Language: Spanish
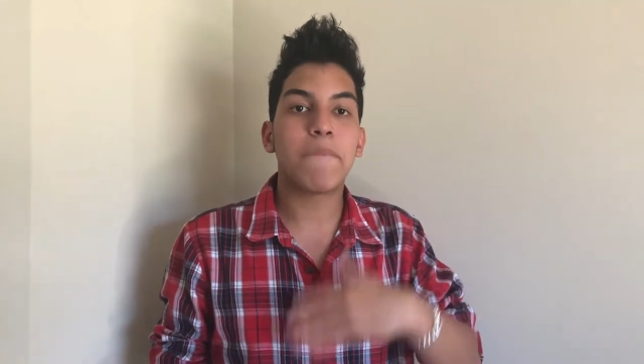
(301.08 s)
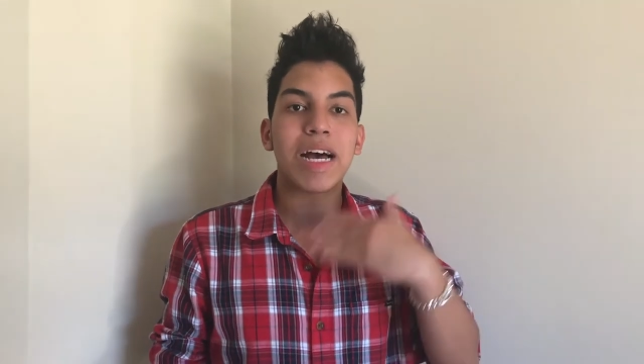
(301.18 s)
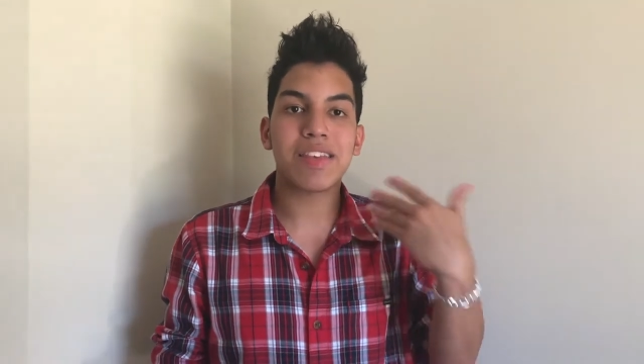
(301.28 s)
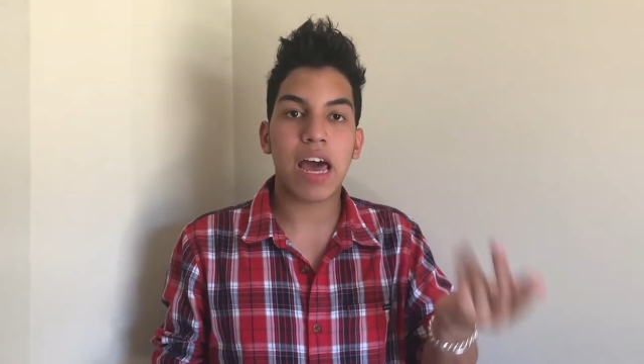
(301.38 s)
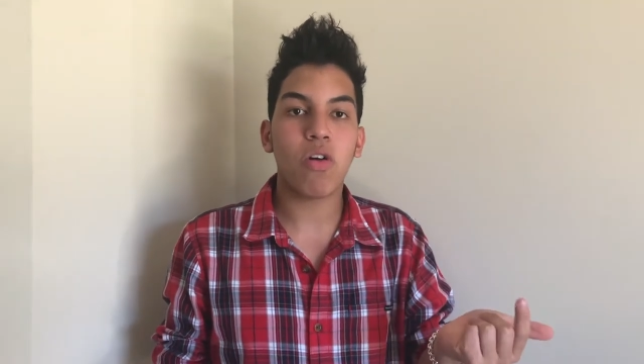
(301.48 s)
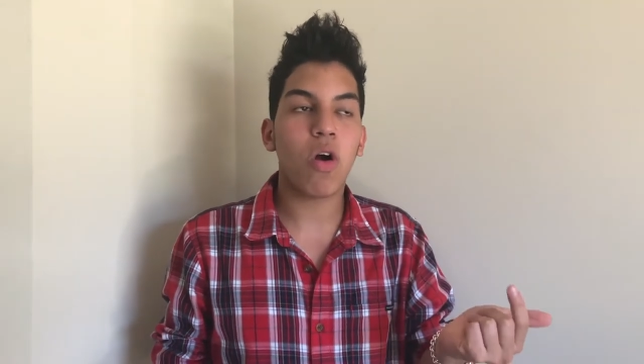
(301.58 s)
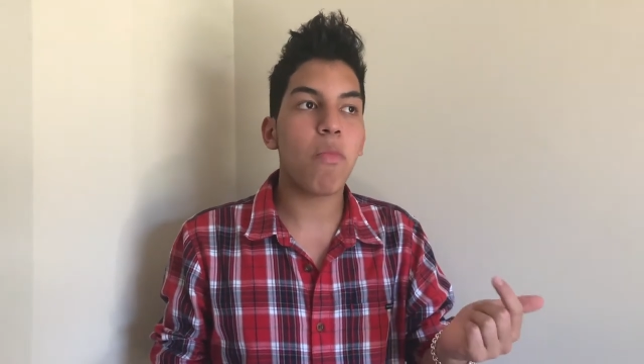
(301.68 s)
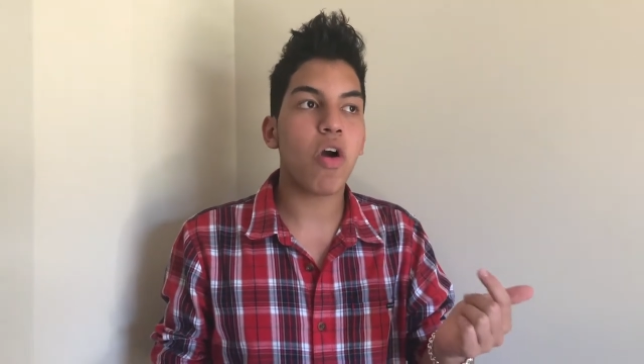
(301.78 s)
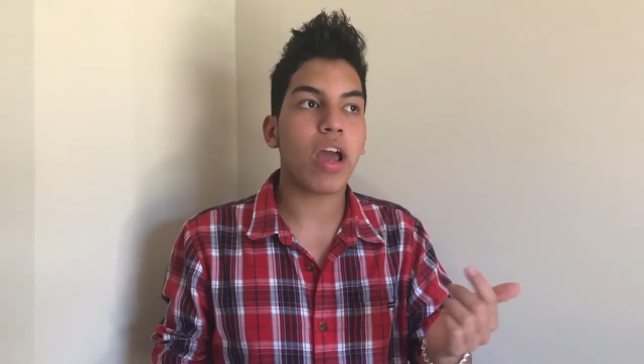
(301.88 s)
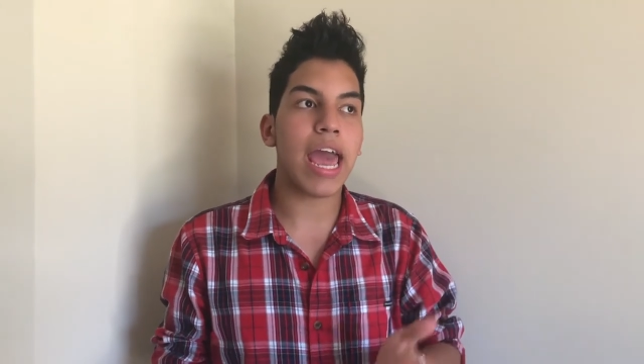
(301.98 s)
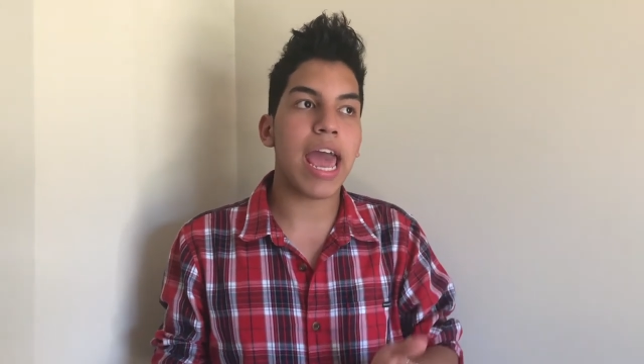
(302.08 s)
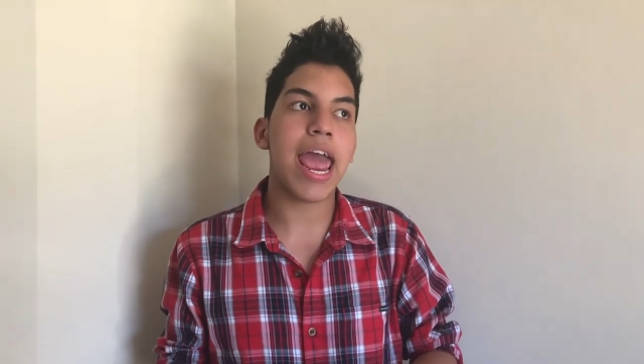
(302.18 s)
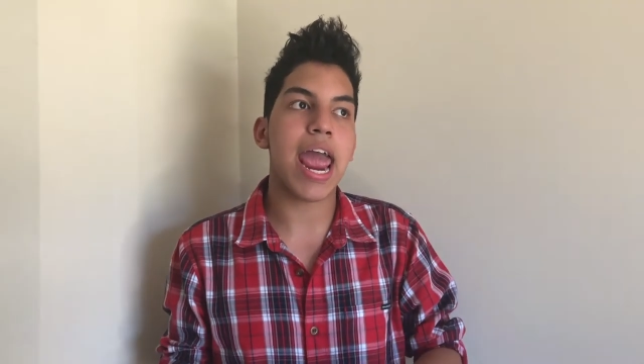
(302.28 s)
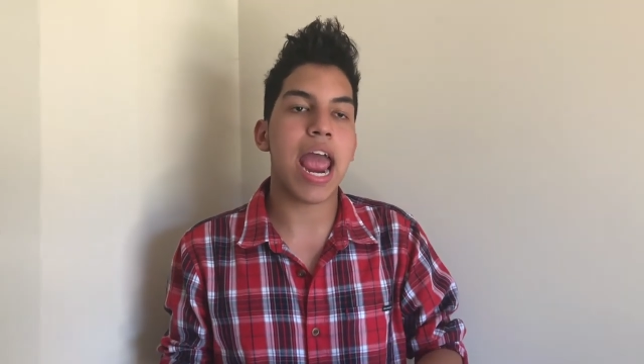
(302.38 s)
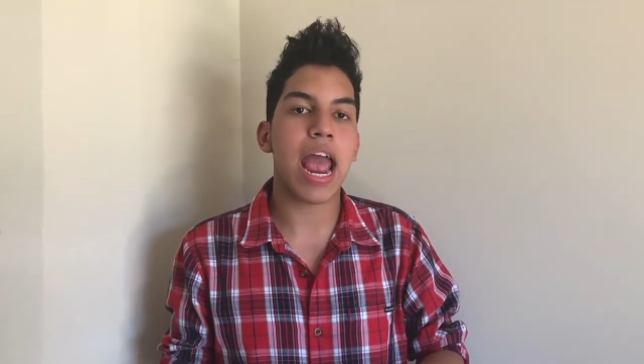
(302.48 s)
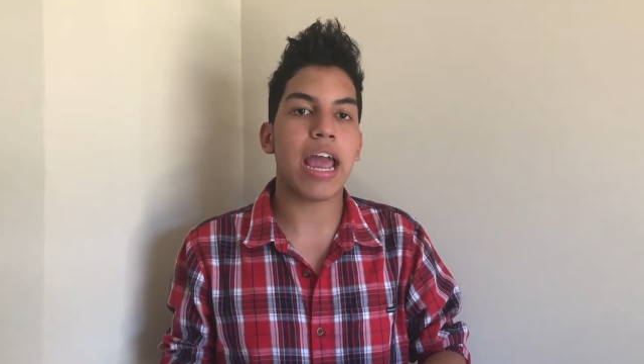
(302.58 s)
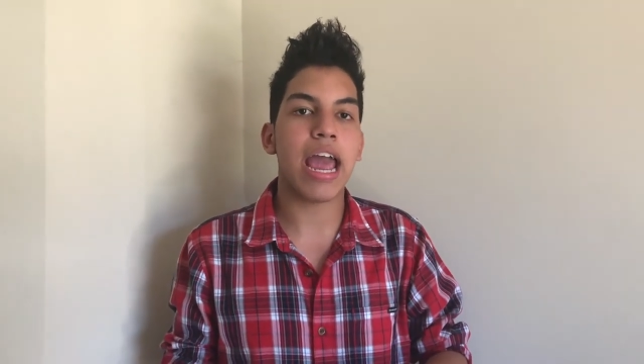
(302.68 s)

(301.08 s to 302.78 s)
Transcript: pasaron como que eh,